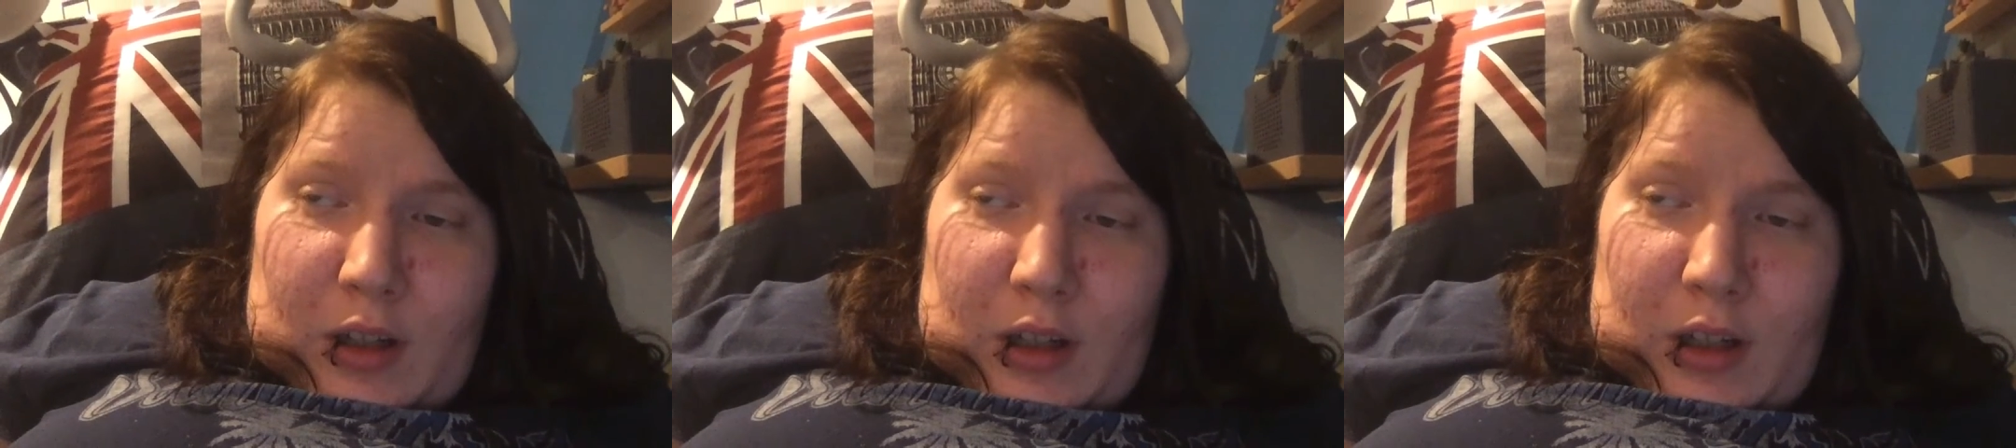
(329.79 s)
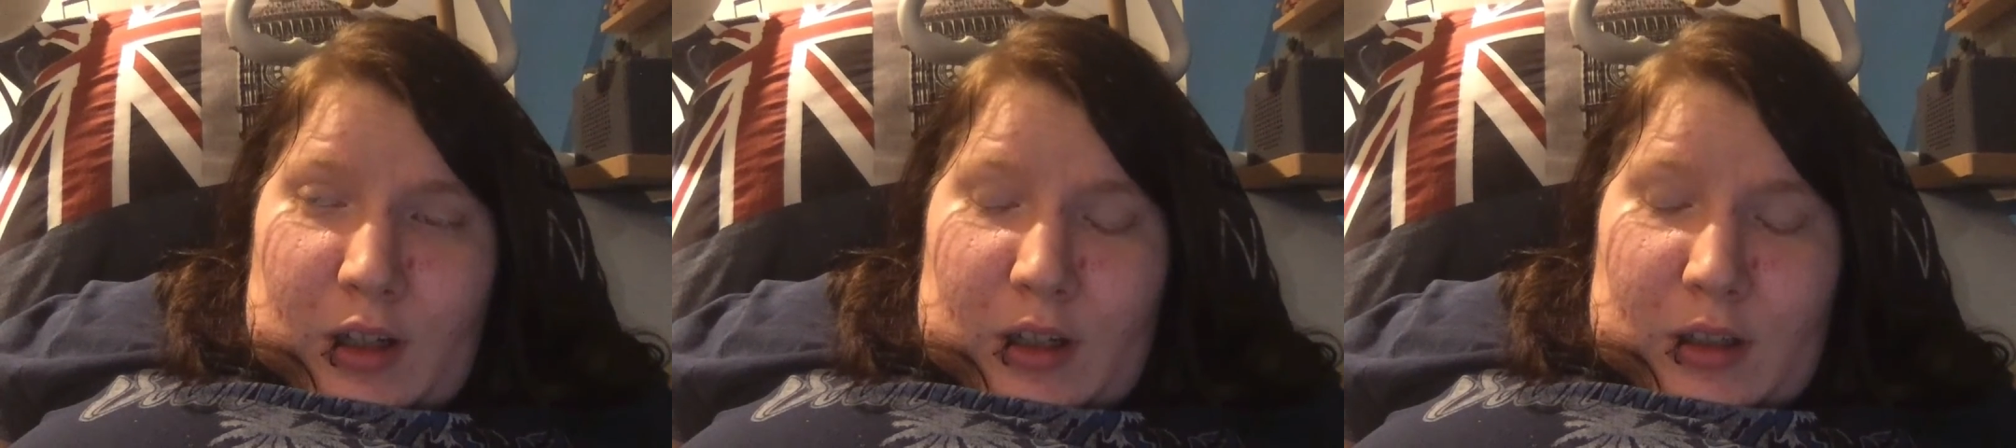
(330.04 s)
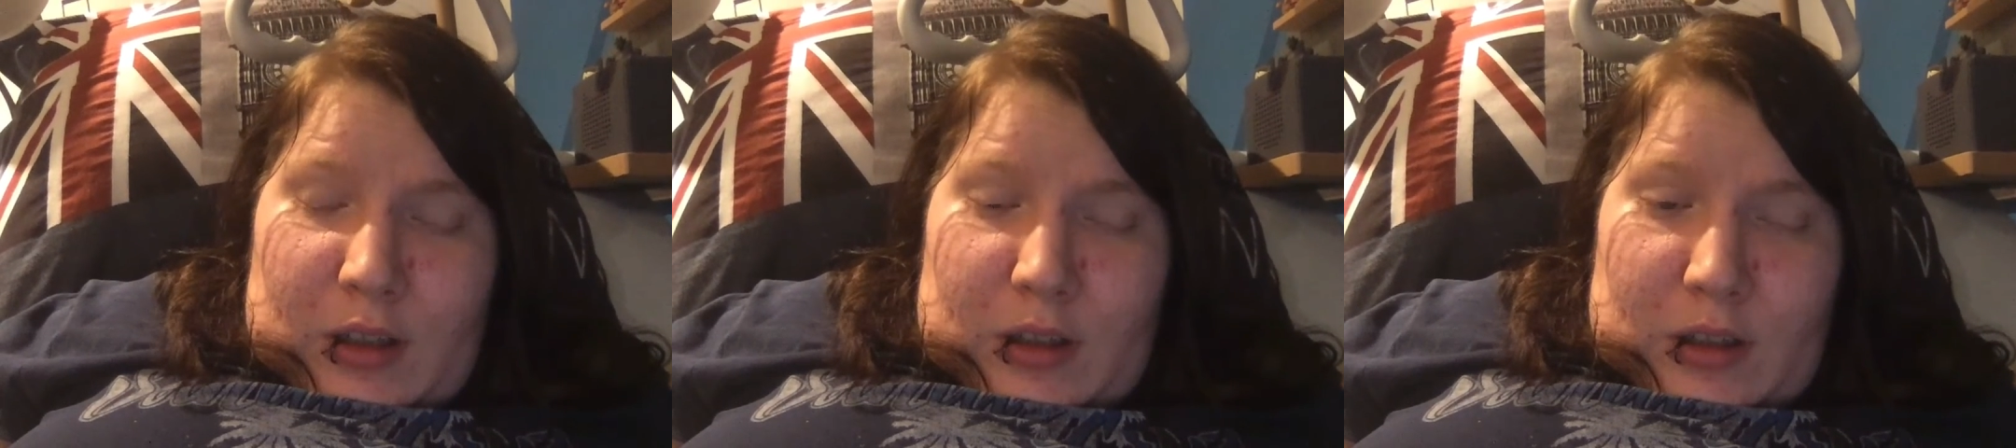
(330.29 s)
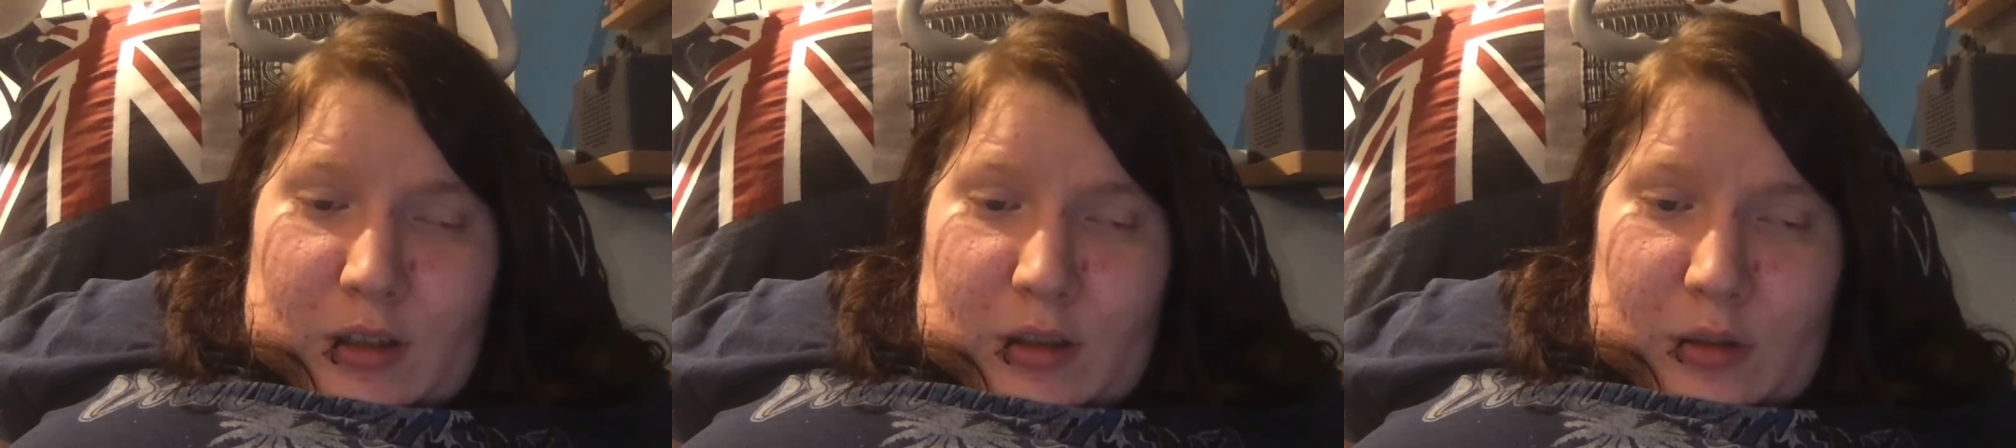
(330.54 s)

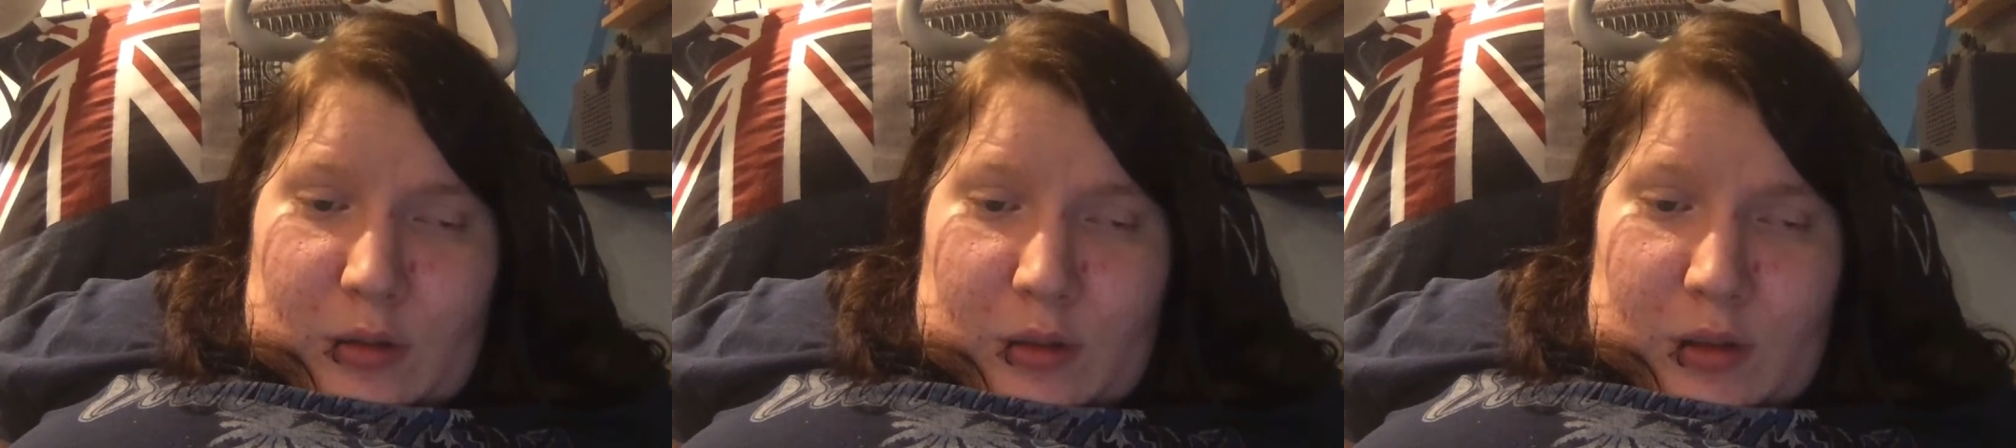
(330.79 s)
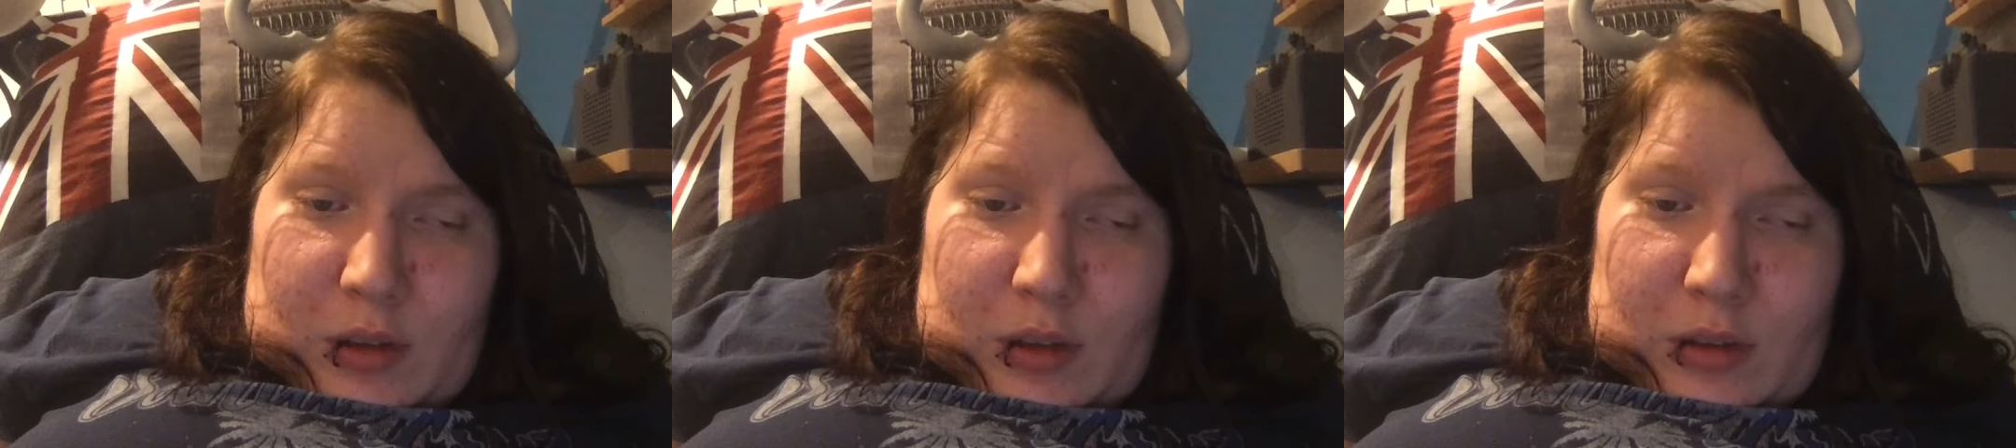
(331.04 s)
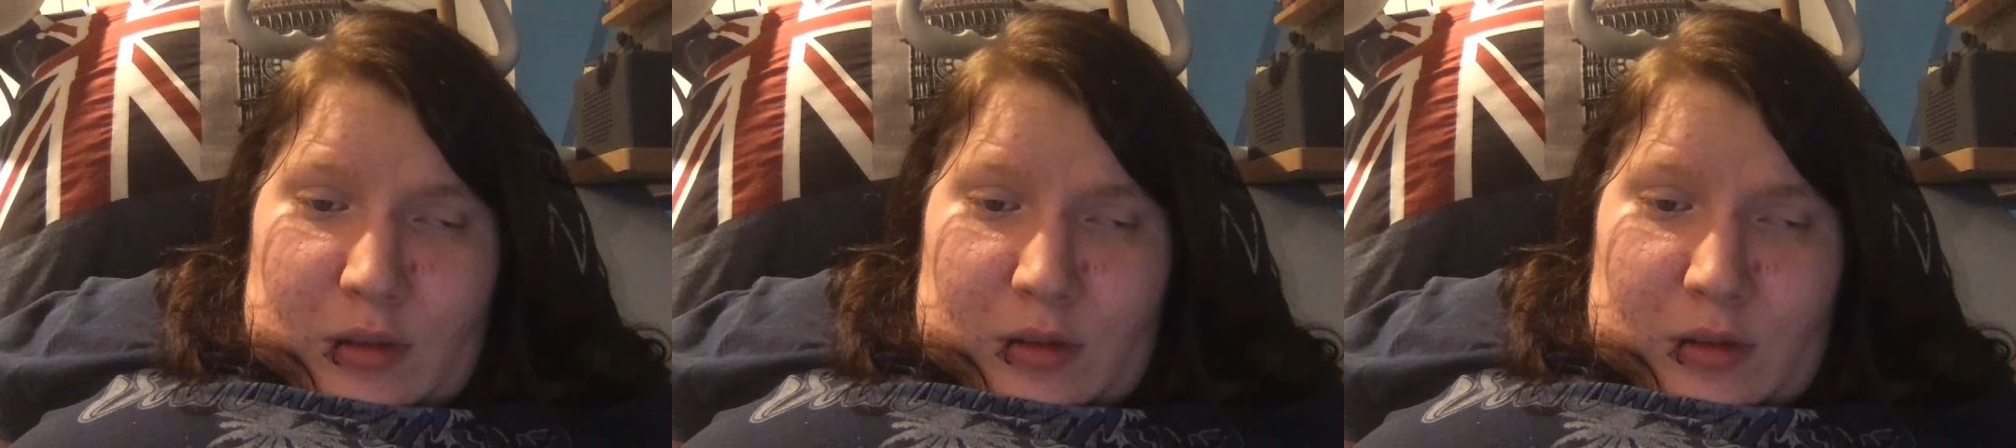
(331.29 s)
eigentlich ganz okay.